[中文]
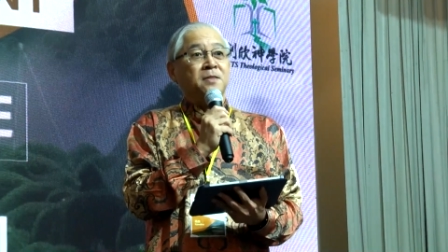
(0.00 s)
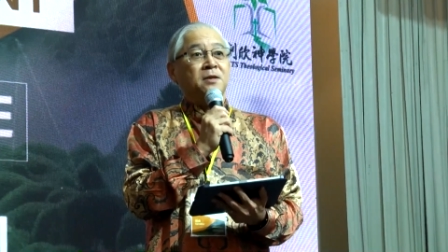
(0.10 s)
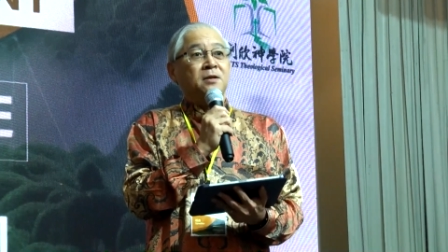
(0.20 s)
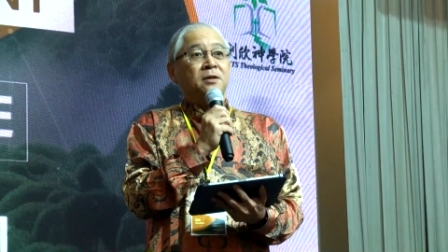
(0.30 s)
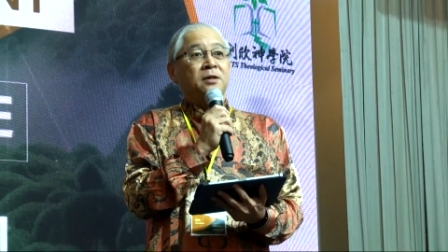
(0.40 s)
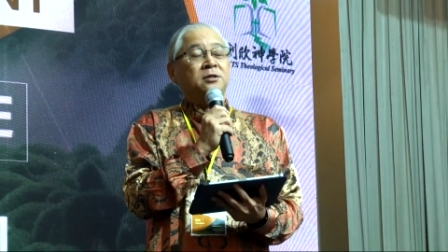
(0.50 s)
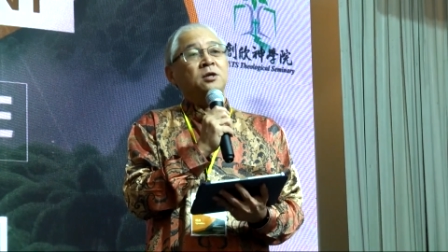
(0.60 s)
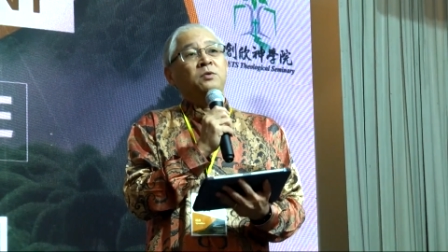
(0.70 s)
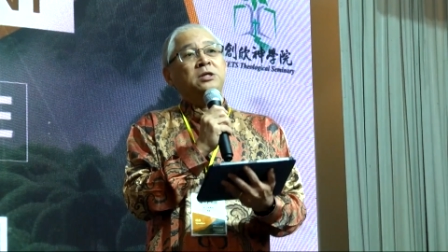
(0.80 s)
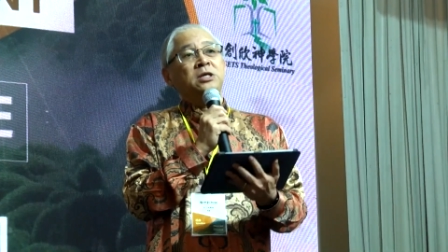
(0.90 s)
那这
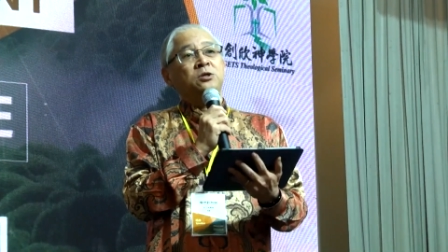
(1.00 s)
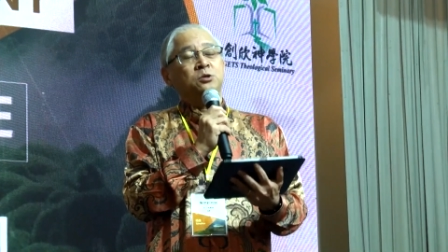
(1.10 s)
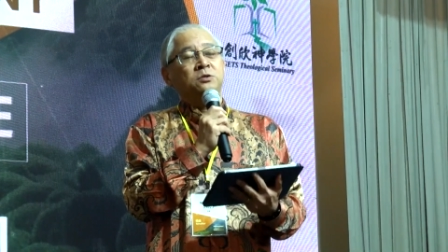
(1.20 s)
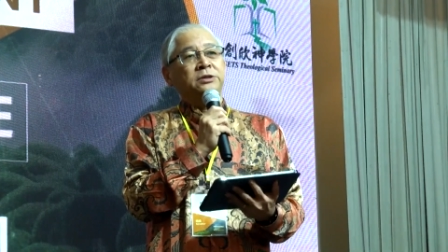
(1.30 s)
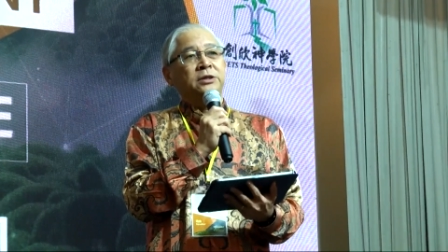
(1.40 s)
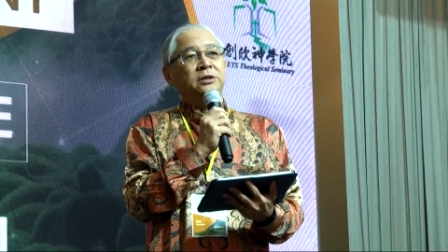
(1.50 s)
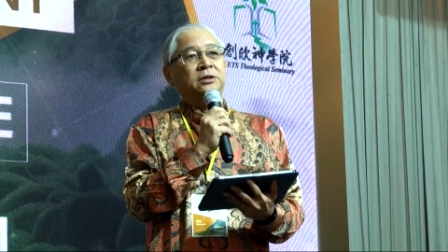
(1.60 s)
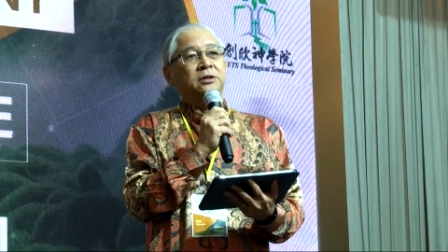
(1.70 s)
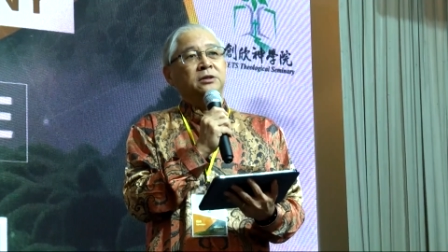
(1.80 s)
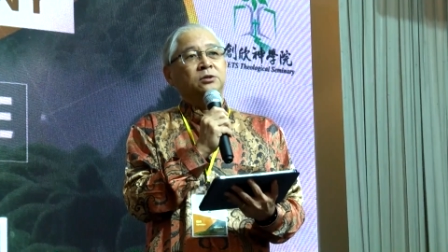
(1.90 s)
位弟兄呢，
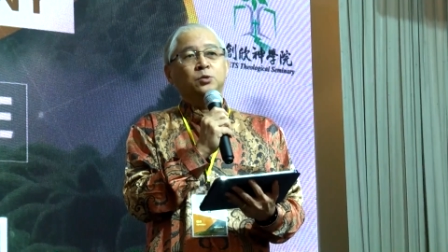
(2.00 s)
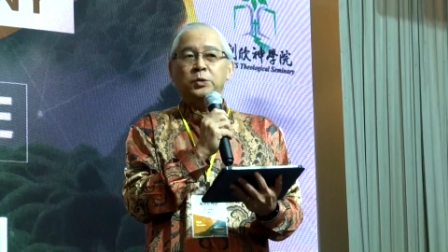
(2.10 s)
多